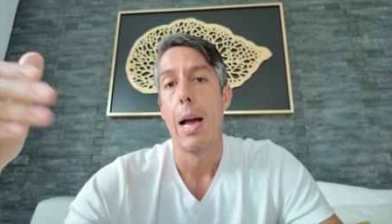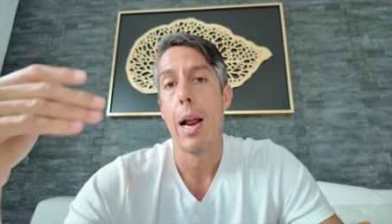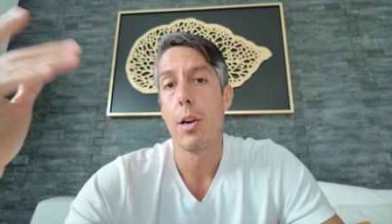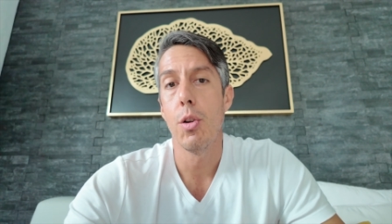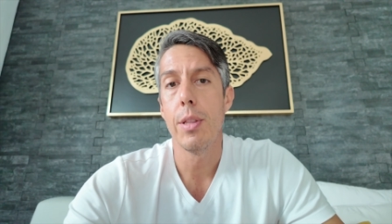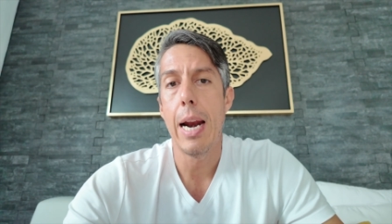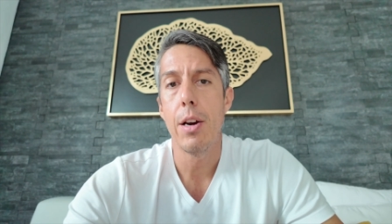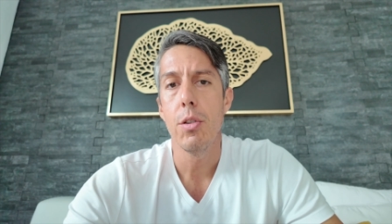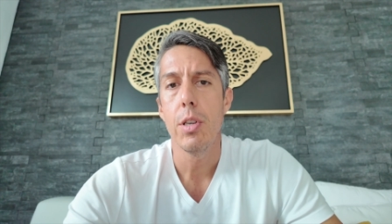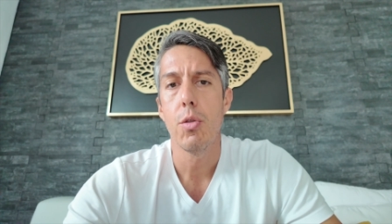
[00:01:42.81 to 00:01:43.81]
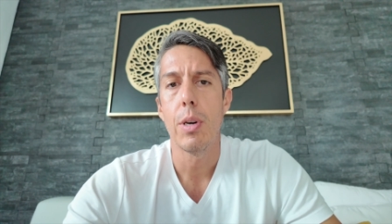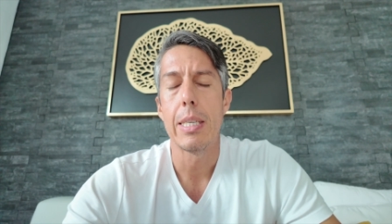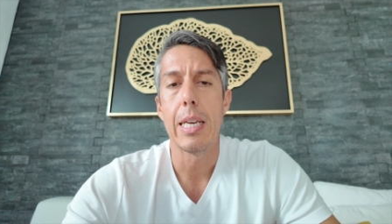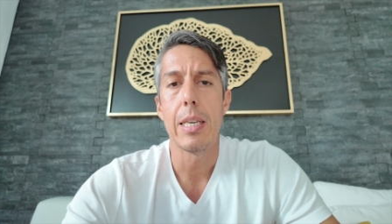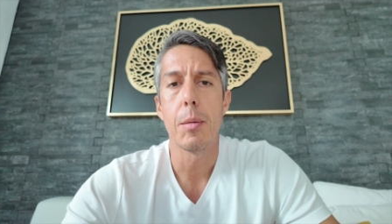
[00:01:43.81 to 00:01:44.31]
Al contrario, si tú
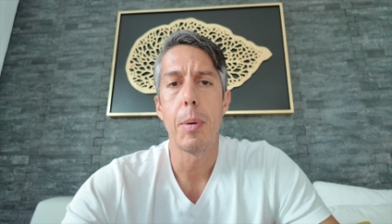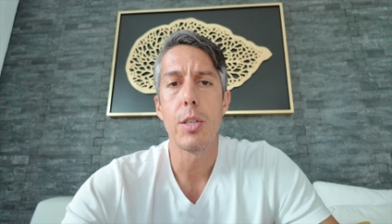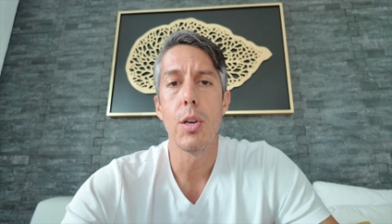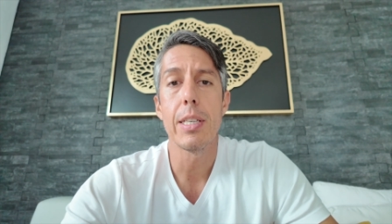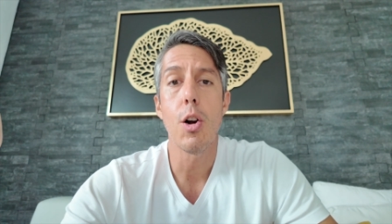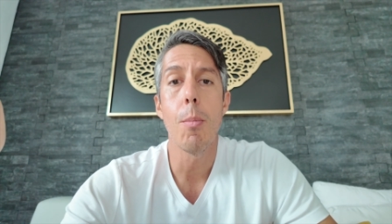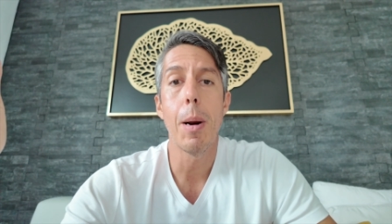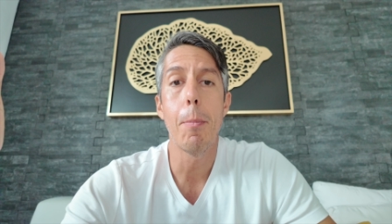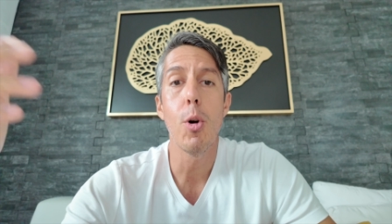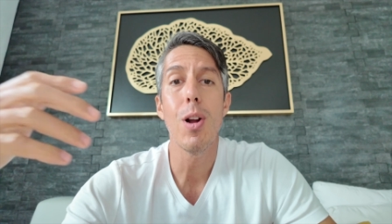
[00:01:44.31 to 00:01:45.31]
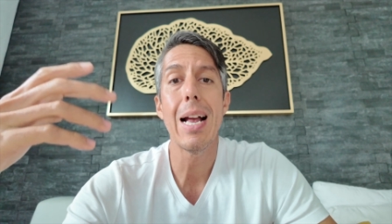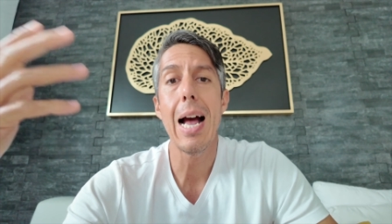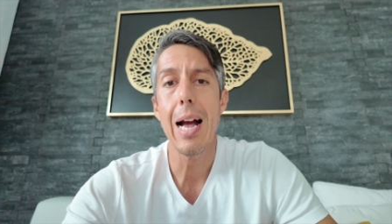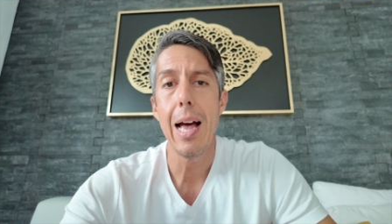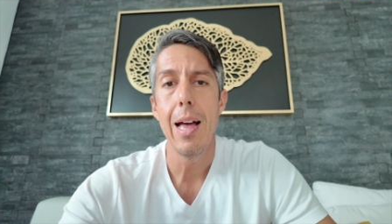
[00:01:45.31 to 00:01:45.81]
eres de esas personas que compra por
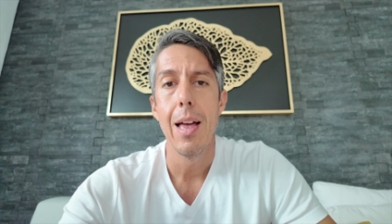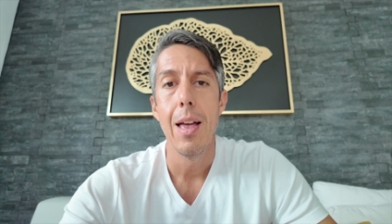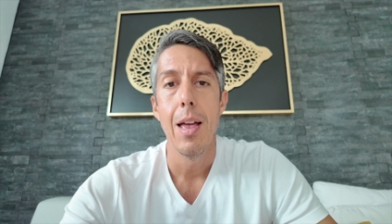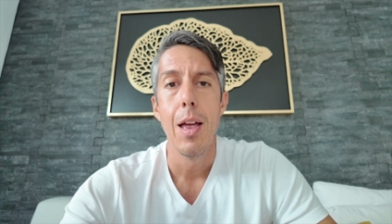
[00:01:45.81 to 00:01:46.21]
caja,